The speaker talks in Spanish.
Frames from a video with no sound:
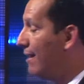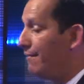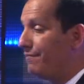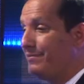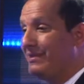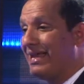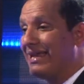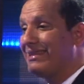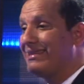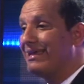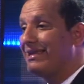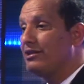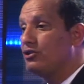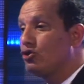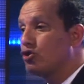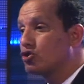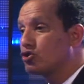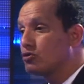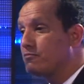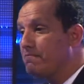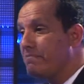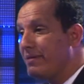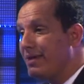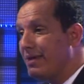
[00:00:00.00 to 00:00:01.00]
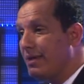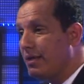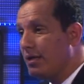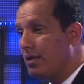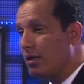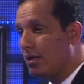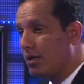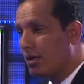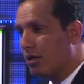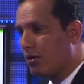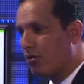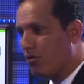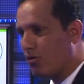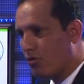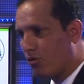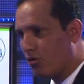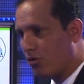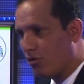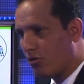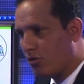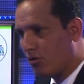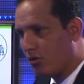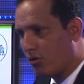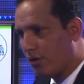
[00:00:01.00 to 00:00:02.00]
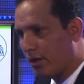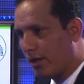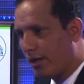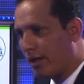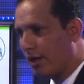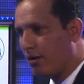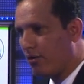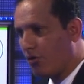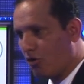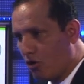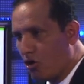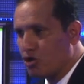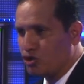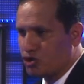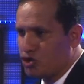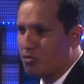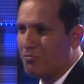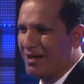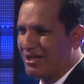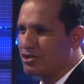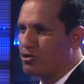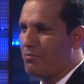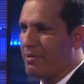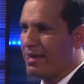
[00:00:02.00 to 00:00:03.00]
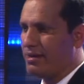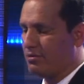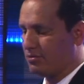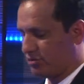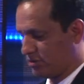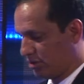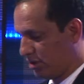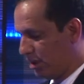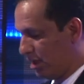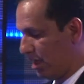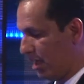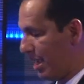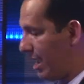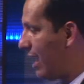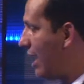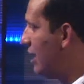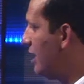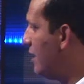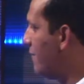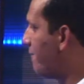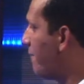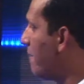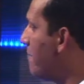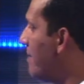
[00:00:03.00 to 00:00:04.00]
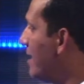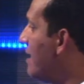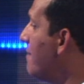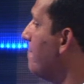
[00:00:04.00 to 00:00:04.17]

Desde el 2008, eh, más o menos, el IFE viene